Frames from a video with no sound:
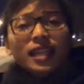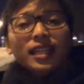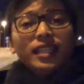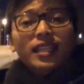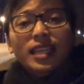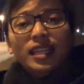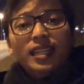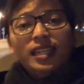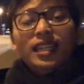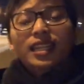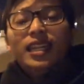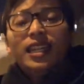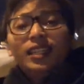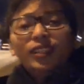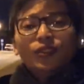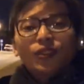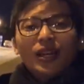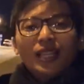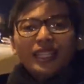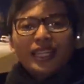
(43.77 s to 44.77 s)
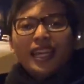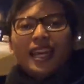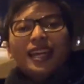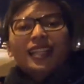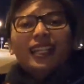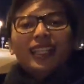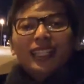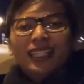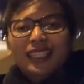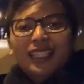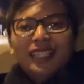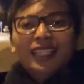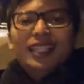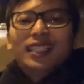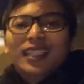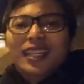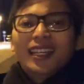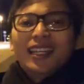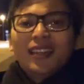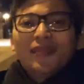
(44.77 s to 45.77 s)
jadi tunggu aja ya nanti kita
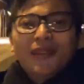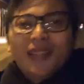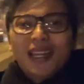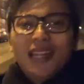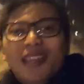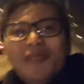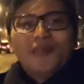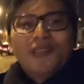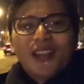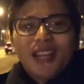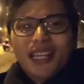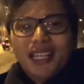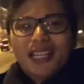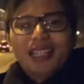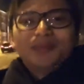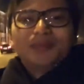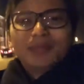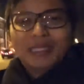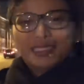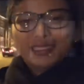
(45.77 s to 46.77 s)
lihat kayak gimana ayam gorengnya